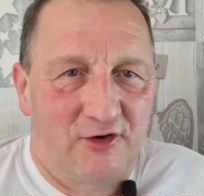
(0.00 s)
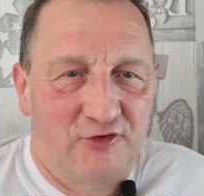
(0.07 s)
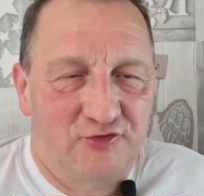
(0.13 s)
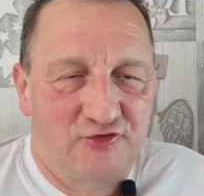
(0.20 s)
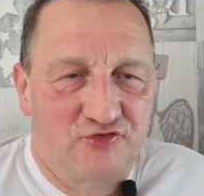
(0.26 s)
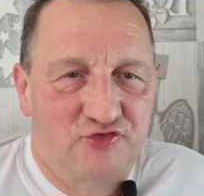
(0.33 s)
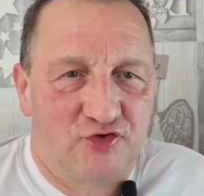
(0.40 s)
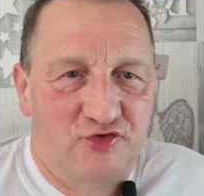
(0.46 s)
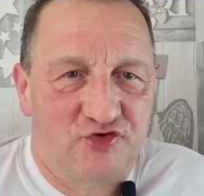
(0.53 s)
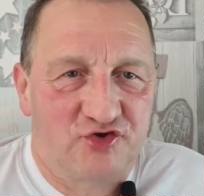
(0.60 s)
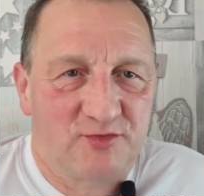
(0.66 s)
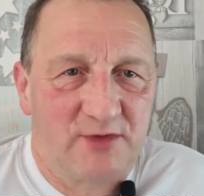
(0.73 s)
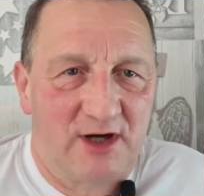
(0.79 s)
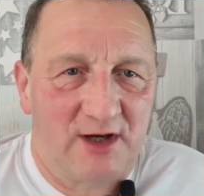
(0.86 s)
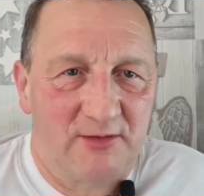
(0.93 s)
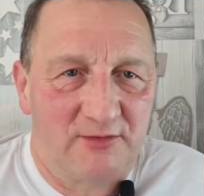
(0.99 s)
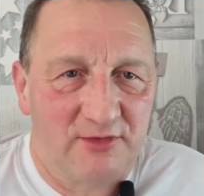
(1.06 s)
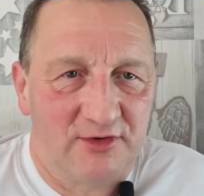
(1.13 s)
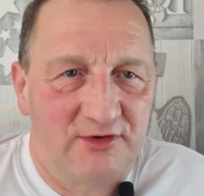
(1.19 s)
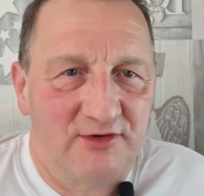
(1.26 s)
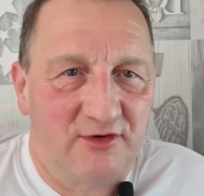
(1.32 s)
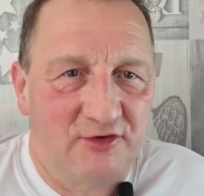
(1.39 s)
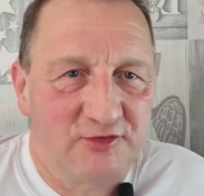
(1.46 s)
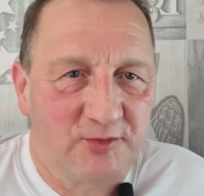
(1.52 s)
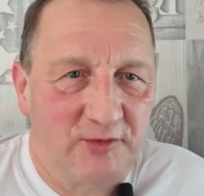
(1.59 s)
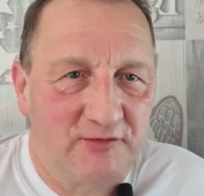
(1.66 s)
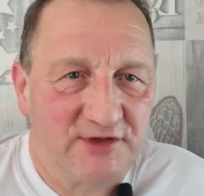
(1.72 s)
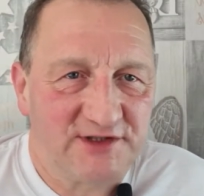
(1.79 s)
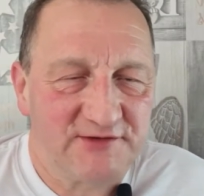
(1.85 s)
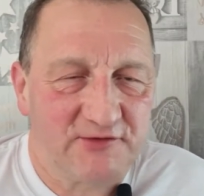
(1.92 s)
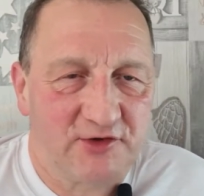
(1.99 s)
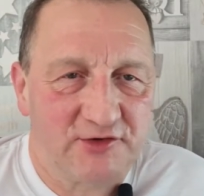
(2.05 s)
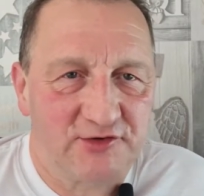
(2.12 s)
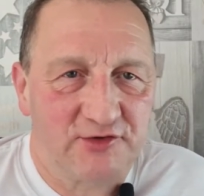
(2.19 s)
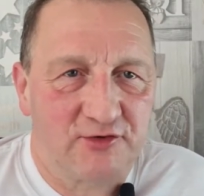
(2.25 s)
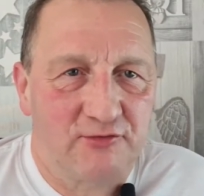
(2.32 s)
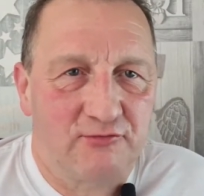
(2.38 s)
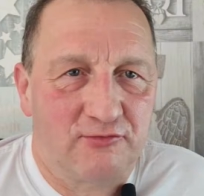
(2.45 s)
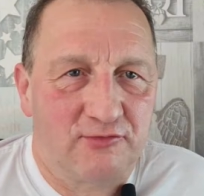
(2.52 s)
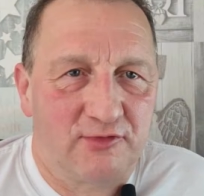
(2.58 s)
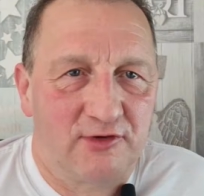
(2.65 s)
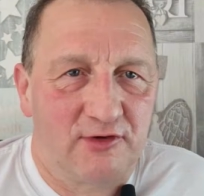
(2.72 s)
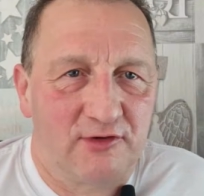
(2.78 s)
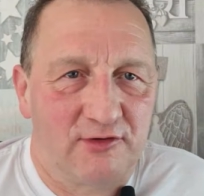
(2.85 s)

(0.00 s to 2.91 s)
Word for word: otóż otrzymałem odpowiedź zwrotną